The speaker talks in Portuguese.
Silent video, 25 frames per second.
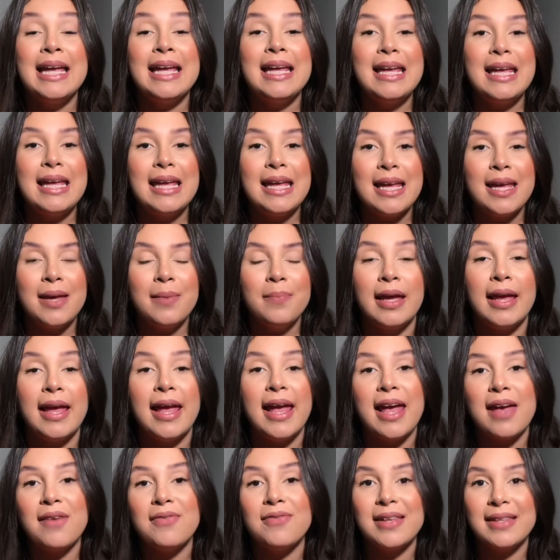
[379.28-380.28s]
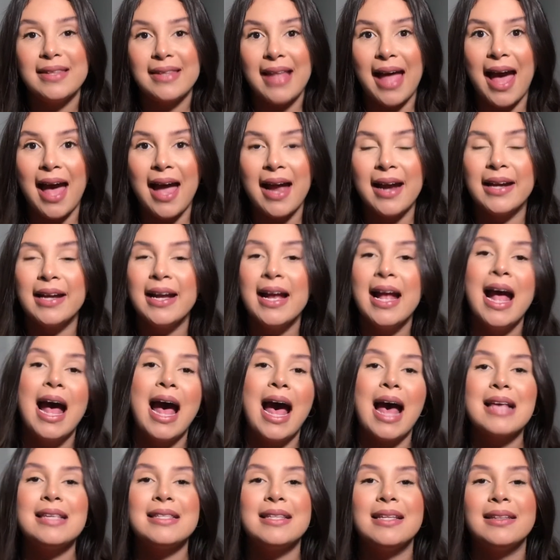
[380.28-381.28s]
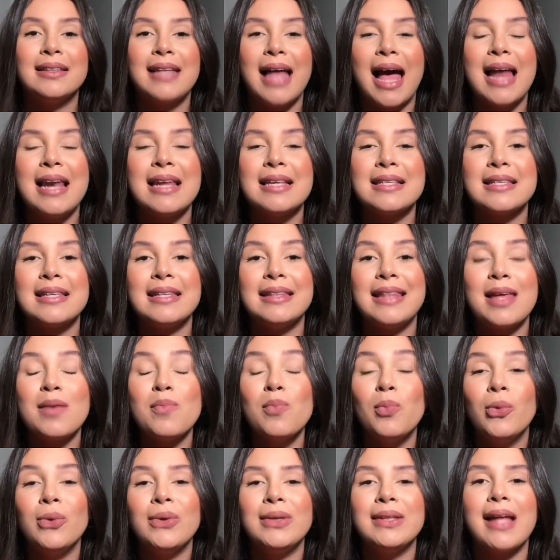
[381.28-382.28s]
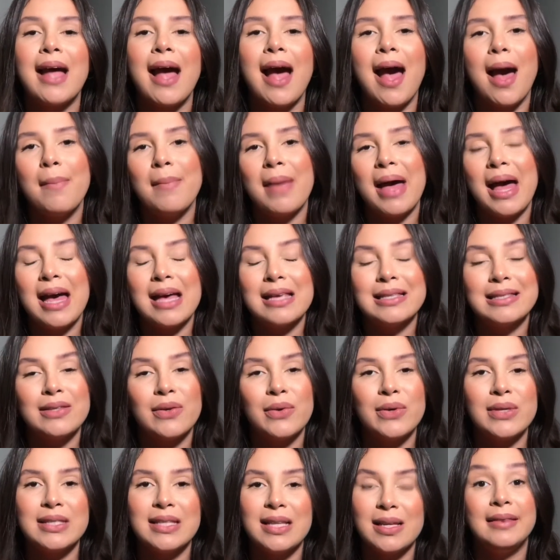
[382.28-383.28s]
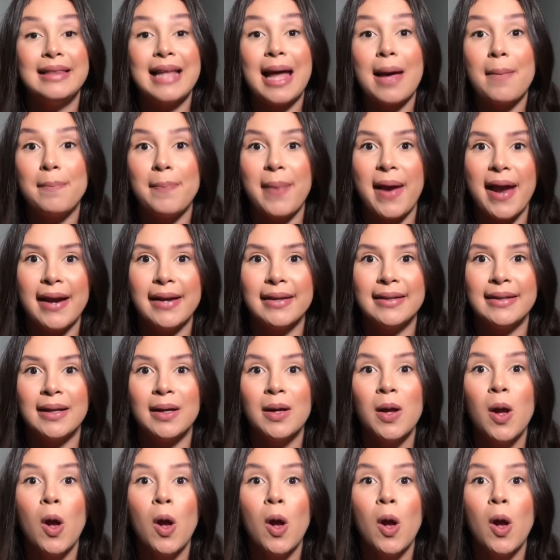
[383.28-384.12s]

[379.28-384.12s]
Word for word: E evitar as sandálias que tem muita amarrações na, na perna,